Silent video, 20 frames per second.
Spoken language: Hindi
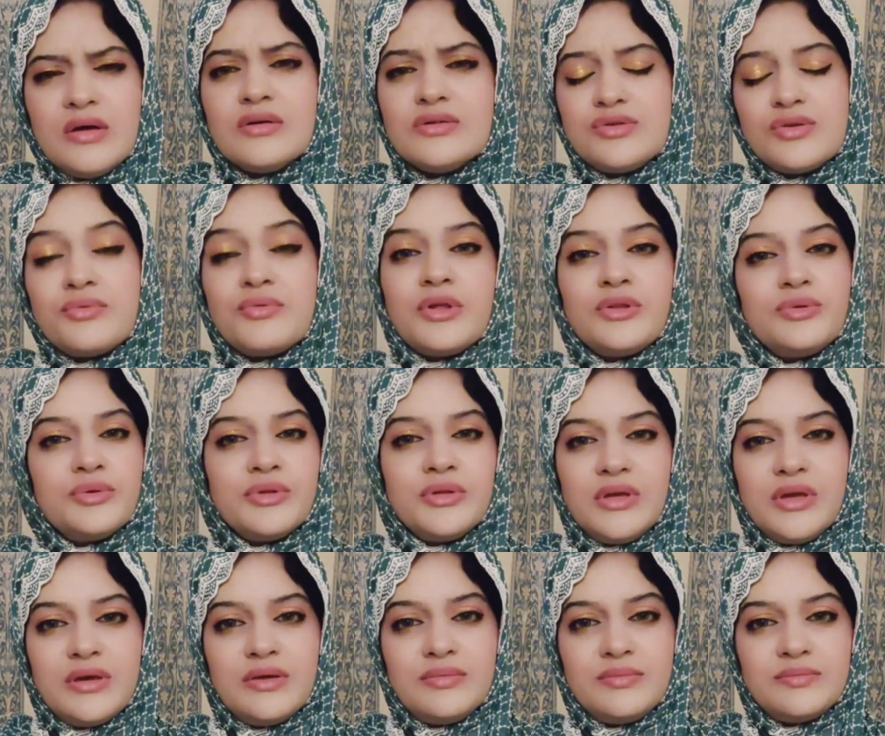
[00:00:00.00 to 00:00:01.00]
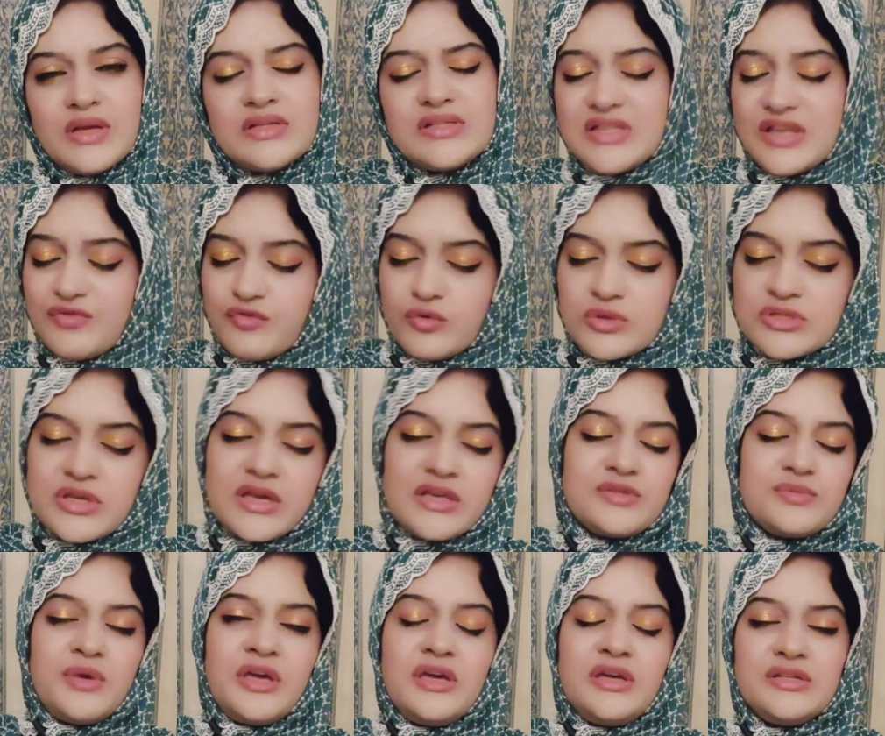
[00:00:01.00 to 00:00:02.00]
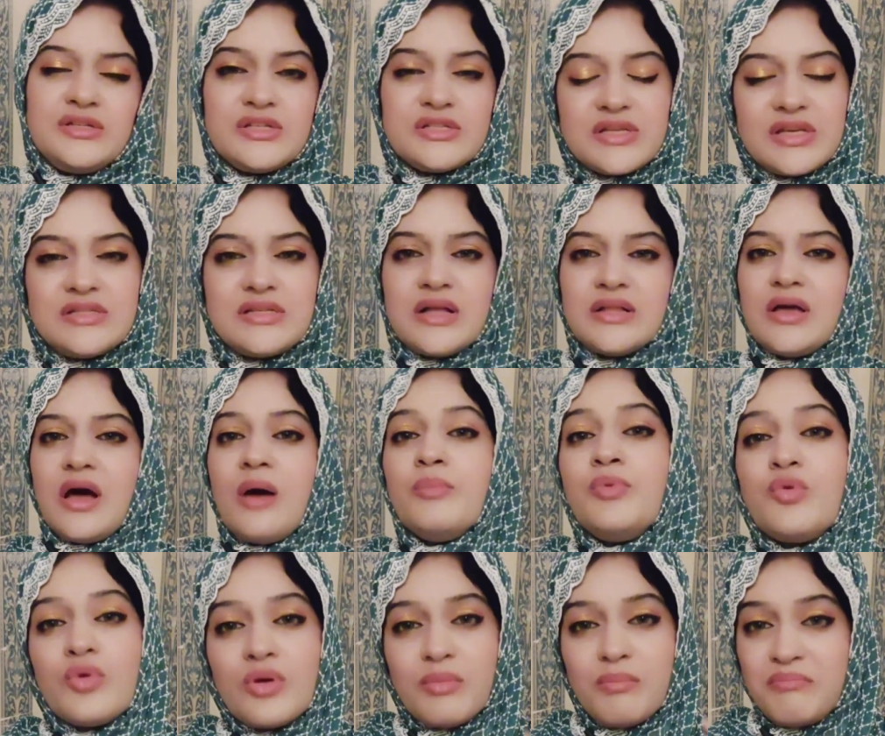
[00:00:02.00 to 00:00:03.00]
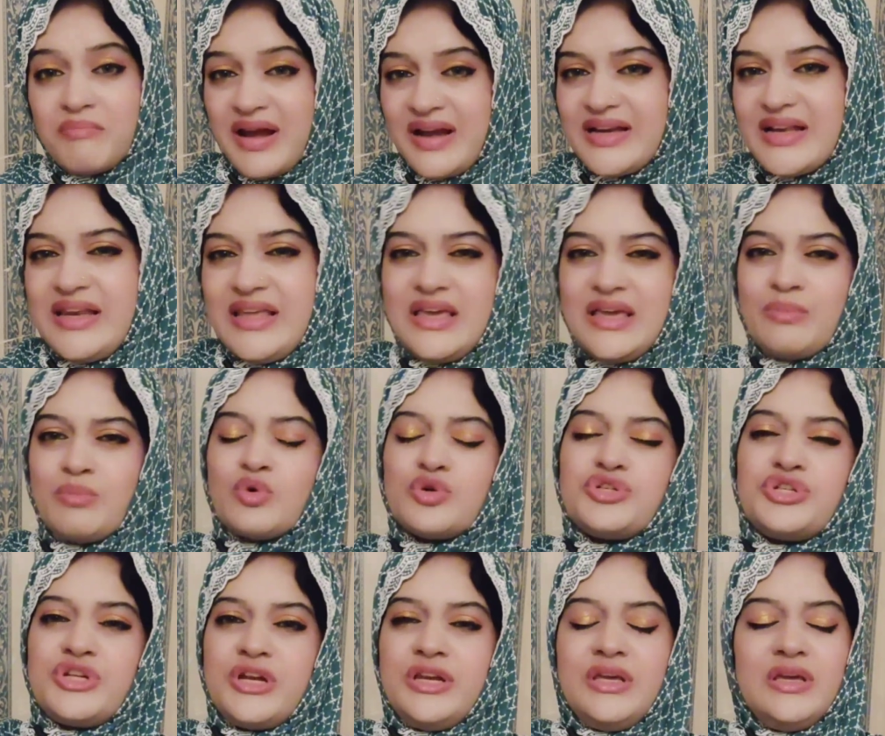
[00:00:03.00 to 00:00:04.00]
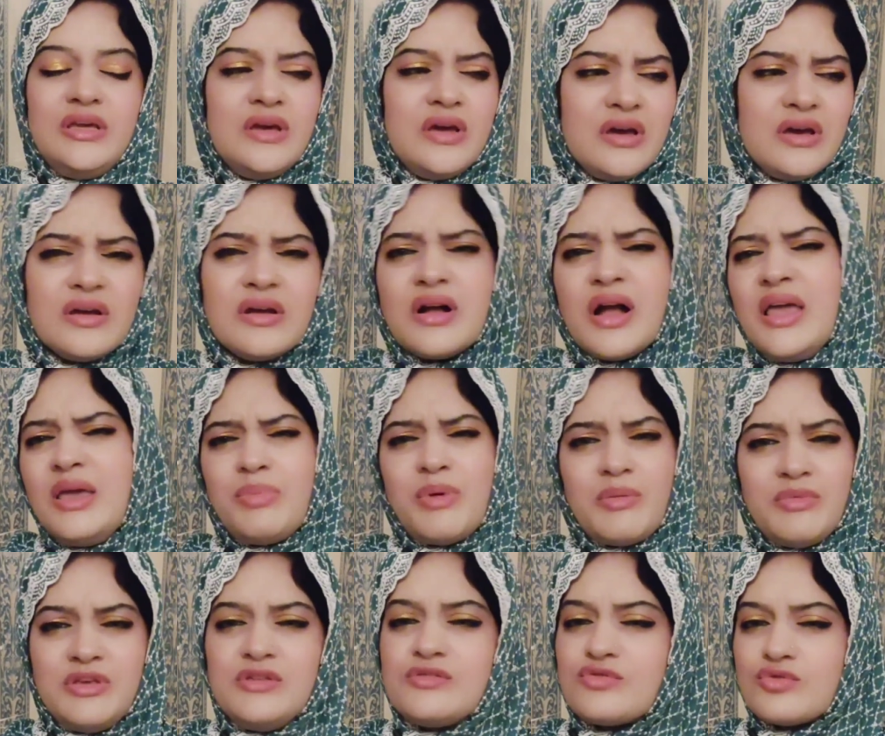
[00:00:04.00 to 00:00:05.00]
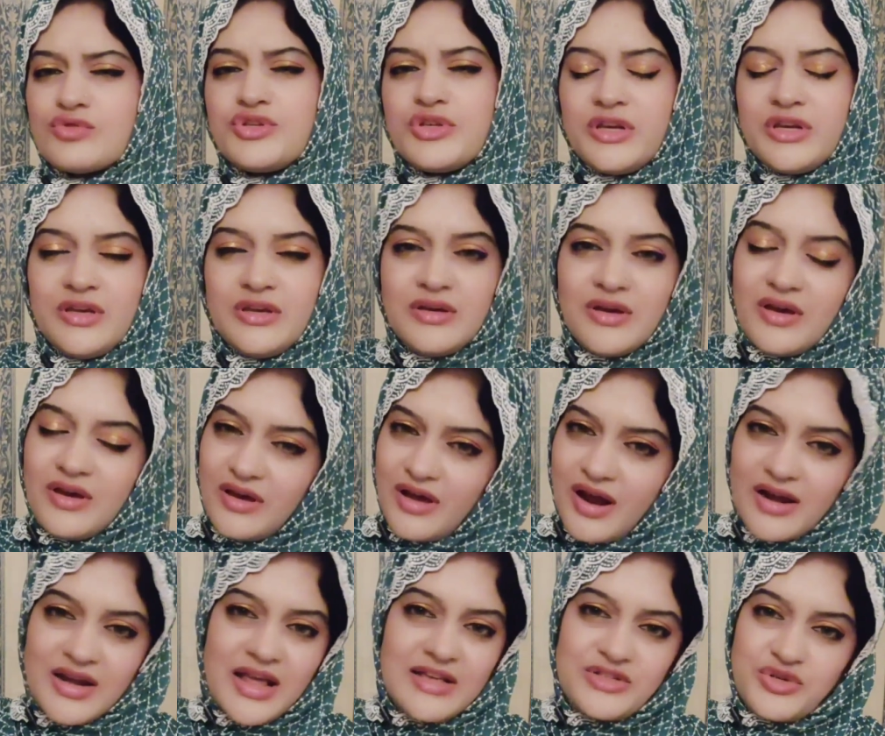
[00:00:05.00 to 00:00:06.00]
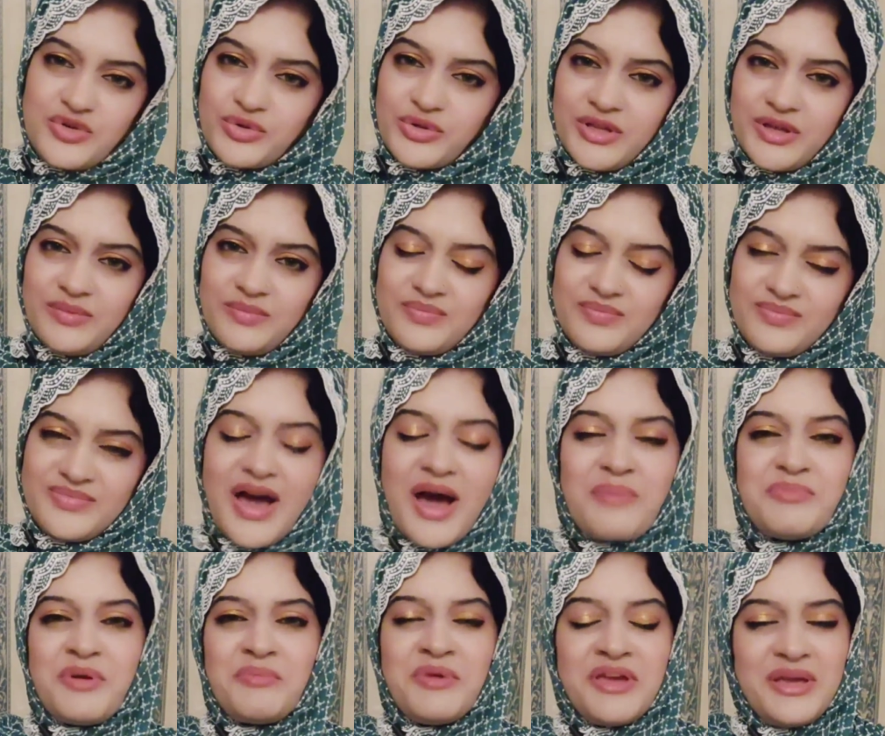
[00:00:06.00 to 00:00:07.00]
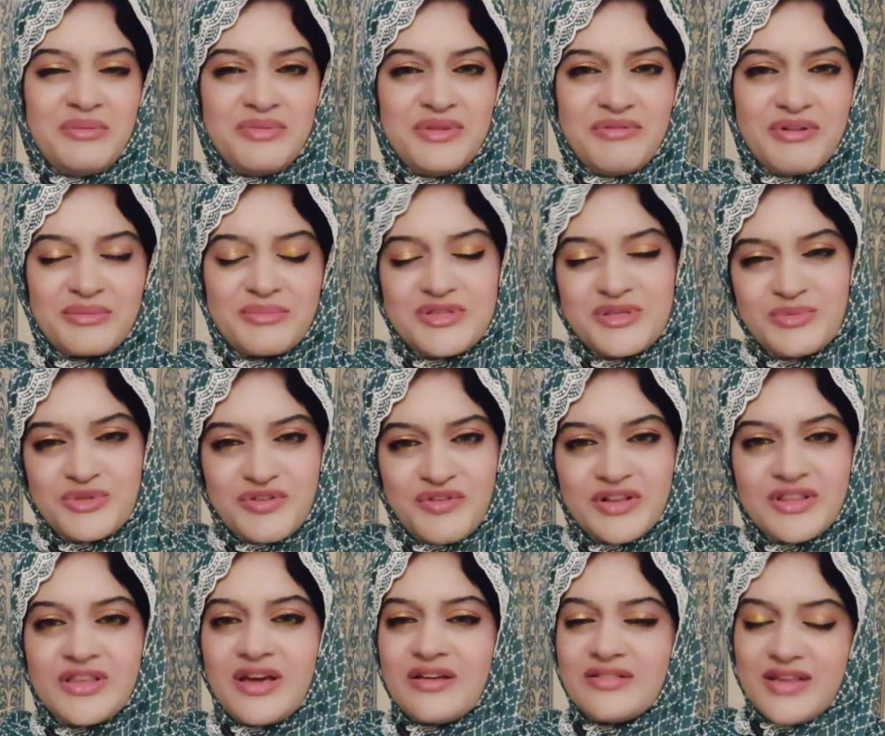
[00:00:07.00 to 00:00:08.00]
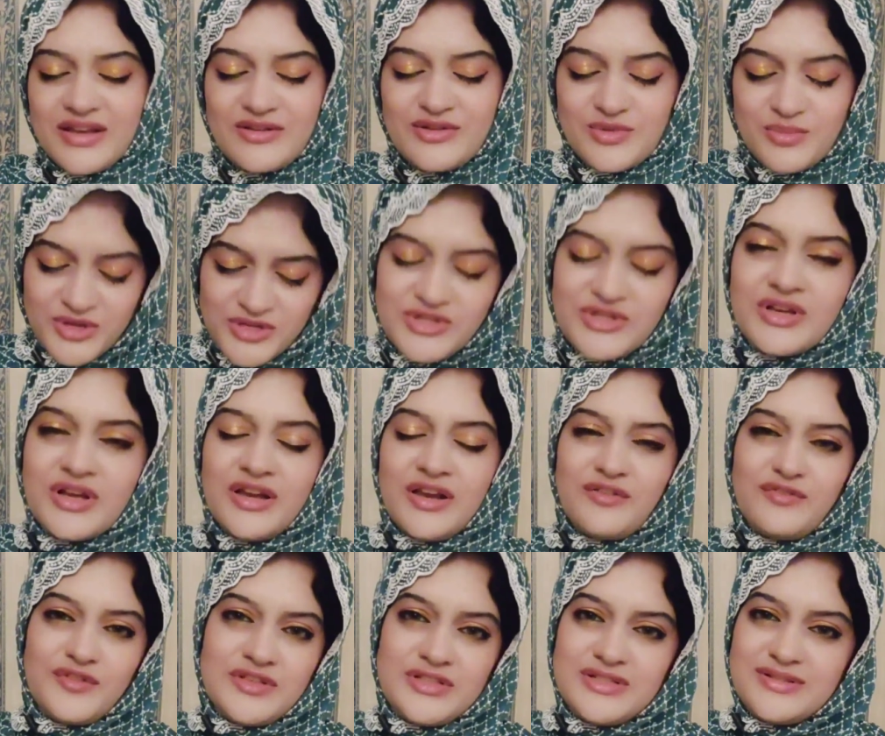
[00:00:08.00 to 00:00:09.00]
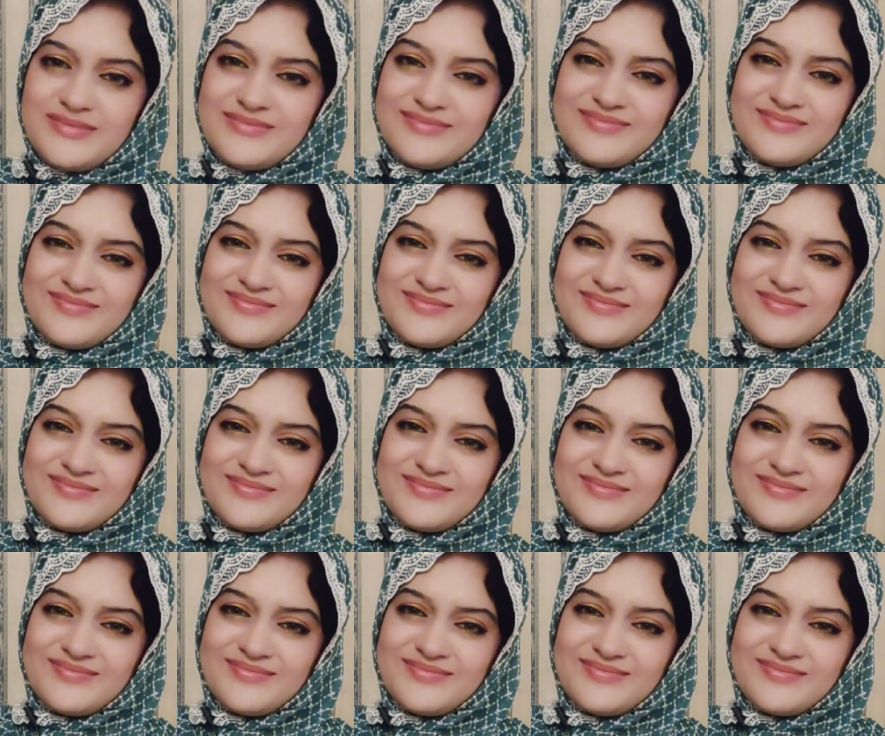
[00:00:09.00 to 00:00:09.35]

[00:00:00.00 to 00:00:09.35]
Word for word: जरूरत होती है सिर्फ उस केस में जिसके साथ हम लोग मेंटली इमोशनली कहीं पे भी सोशली अटैच होते हैं आपने अपने कीमती वक्त में से मुझे वक्त दिया थैंक यू सो मच अल्लाह हाफिज़